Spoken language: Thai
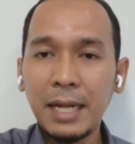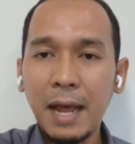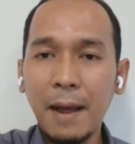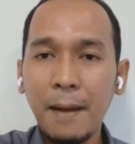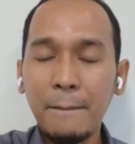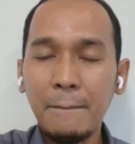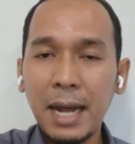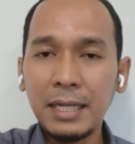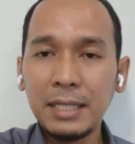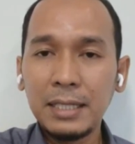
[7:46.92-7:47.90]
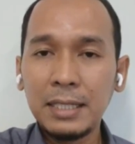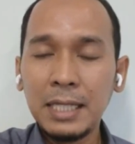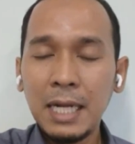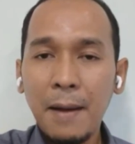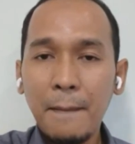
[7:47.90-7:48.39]
เนี่ยมัน
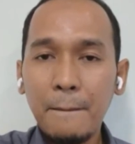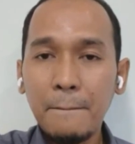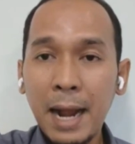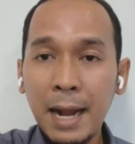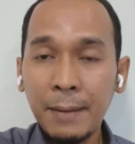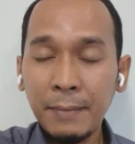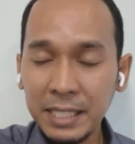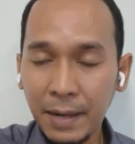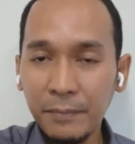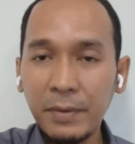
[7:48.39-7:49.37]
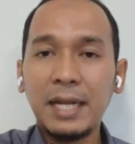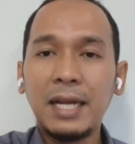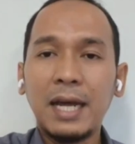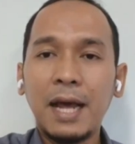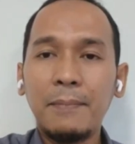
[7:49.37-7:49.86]
มันไม่สำเร็จ
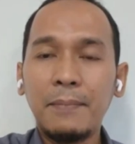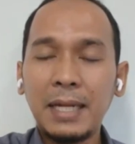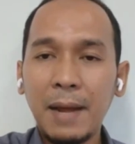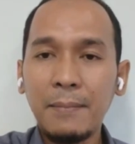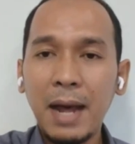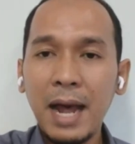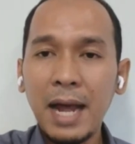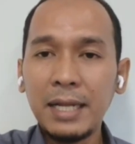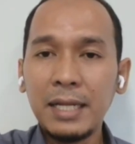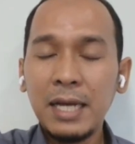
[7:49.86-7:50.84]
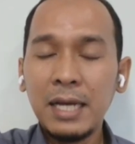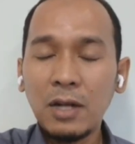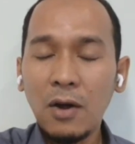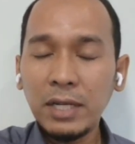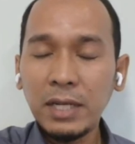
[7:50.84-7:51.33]
นะครับ มันทำให้
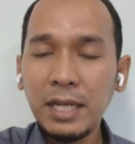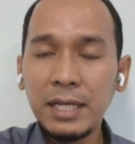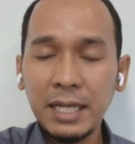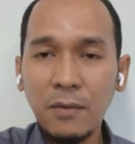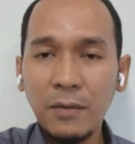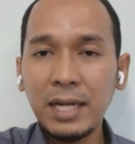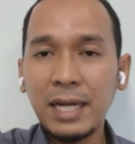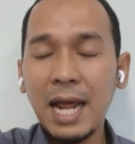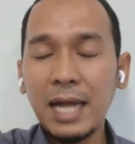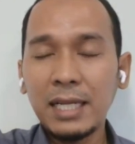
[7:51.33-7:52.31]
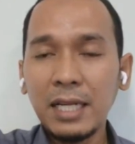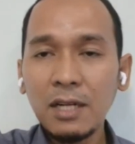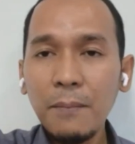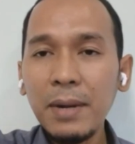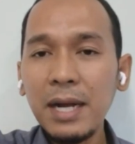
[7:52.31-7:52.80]
ท้องถิ่นในจังหวัดต่างๆ จะ
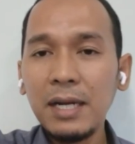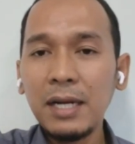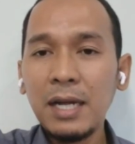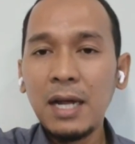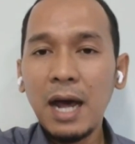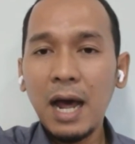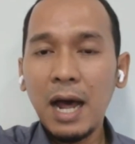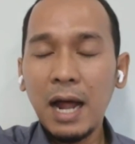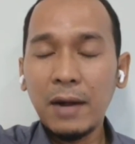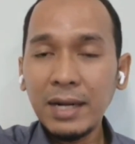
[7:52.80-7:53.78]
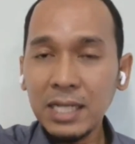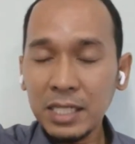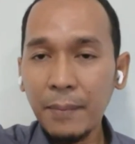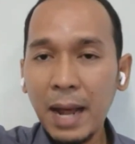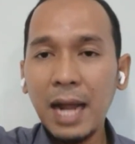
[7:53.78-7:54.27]
ต้องพึ่งรัฐ
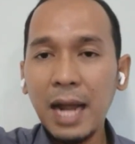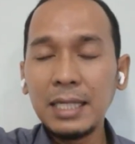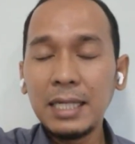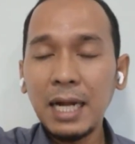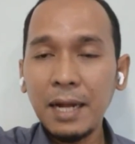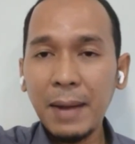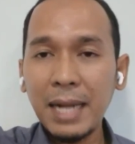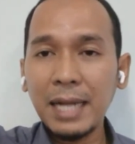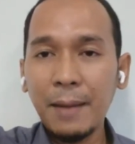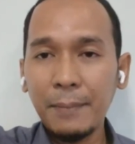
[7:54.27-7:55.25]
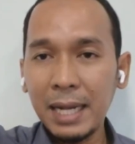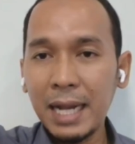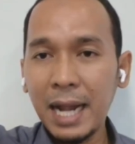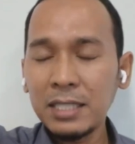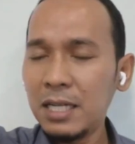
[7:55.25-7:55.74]
สภาหรือรัฐบาลกลางเป็น
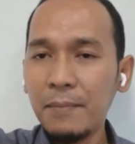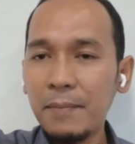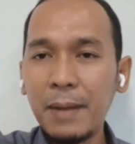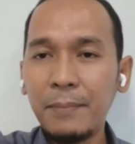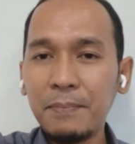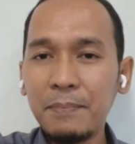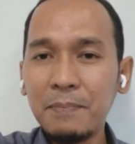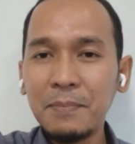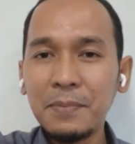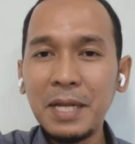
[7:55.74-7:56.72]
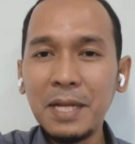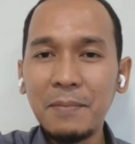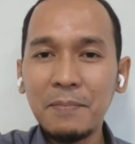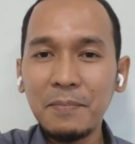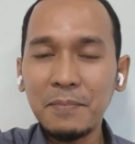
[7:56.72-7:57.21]
หลัก ซึ่งมันซึ่ง
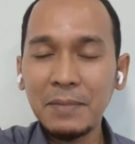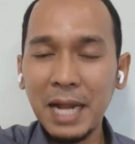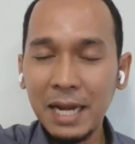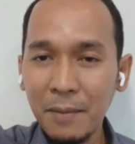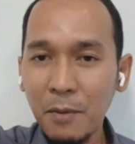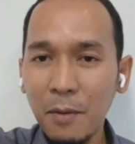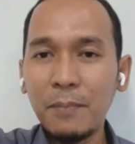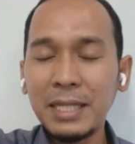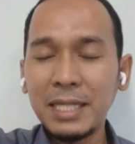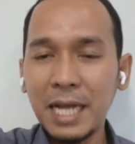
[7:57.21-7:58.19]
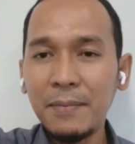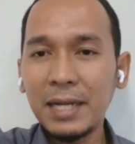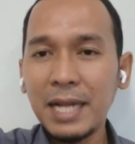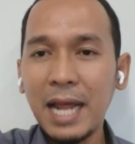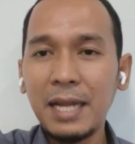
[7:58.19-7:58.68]
ในระบบประชาธิ
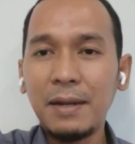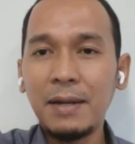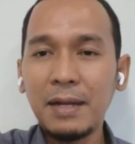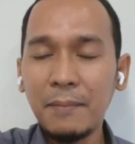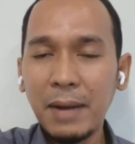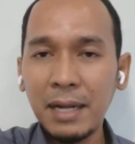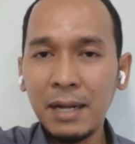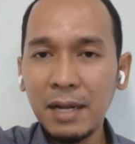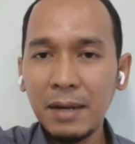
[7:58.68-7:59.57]
ปไตยมัน